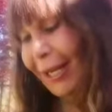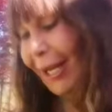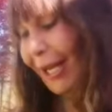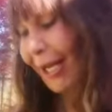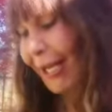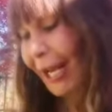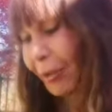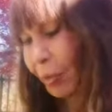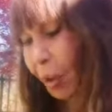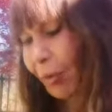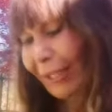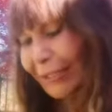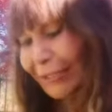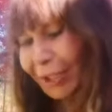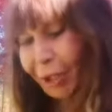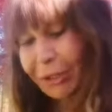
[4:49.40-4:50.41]
Le uova
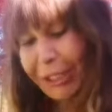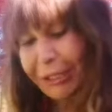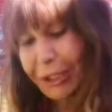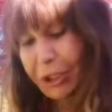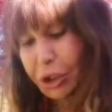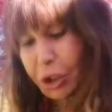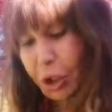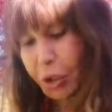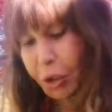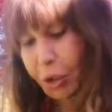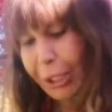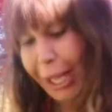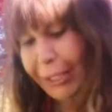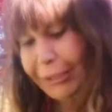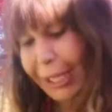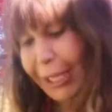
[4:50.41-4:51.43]
sode di
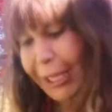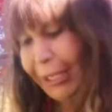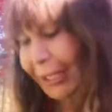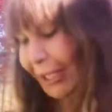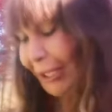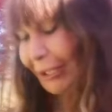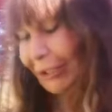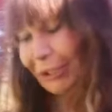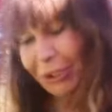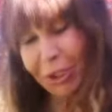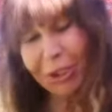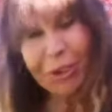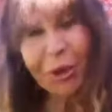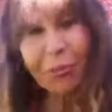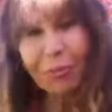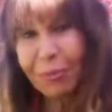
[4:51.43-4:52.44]
cioccolata
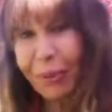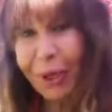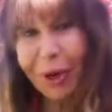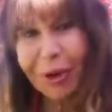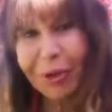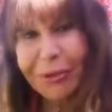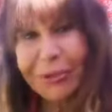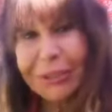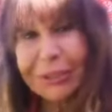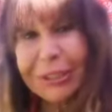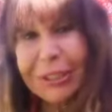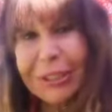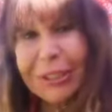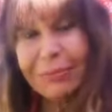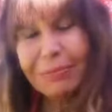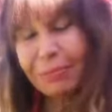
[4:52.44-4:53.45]
sono
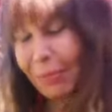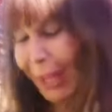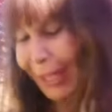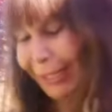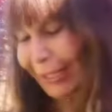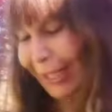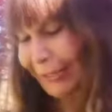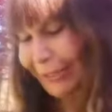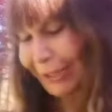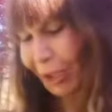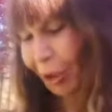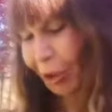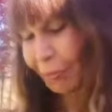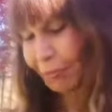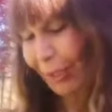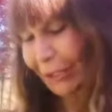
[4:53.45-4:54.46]
pronti per la
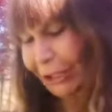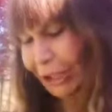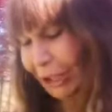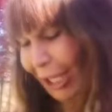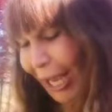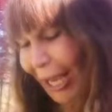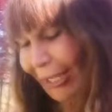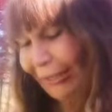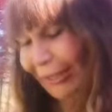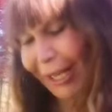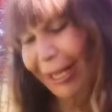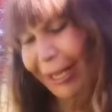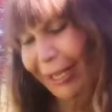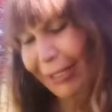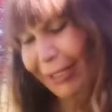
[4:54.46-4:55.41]
scorpacciata.